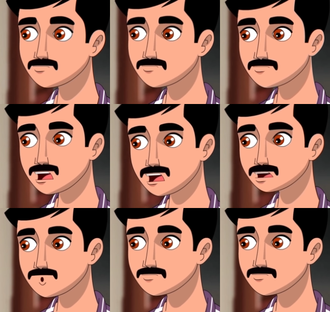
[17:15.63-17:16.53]
நீ
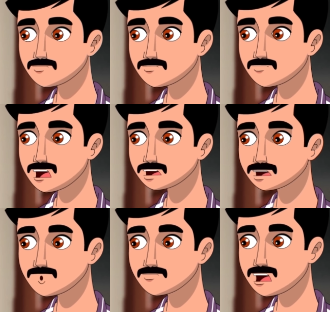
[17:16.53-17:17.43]
என்னோட
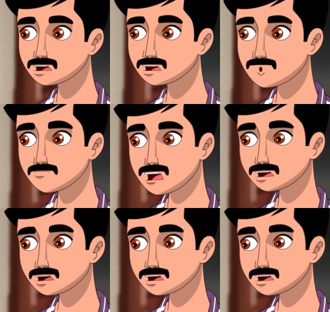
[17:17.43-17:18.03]
பொண்டாட்டியானது ஏன்